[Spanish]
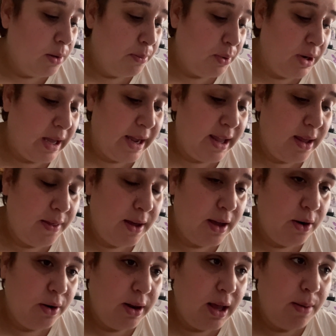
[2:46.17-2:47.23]
Porque aquella de
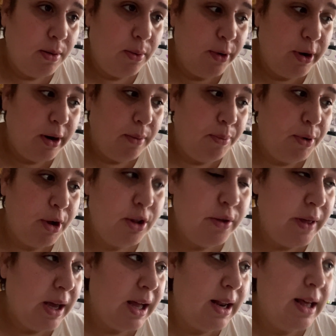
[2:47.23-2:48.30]
Acro Real, pues era un poquito
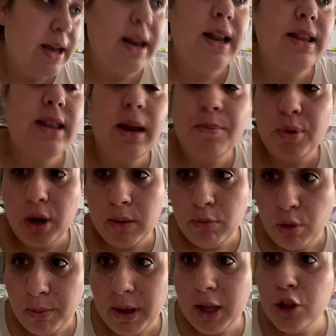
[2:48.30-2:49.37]
de jalea real y tal por el
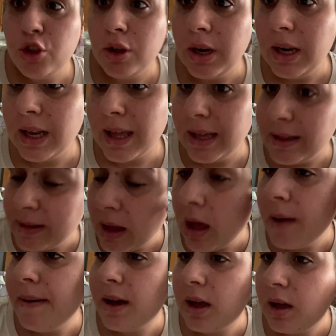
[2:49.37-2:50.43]
momento en el que
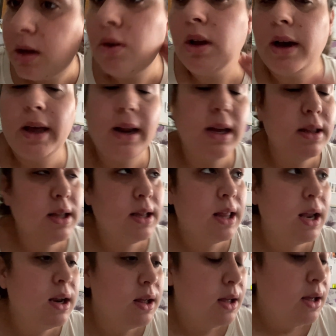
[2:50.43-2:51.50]
estaba con la garganta y tal.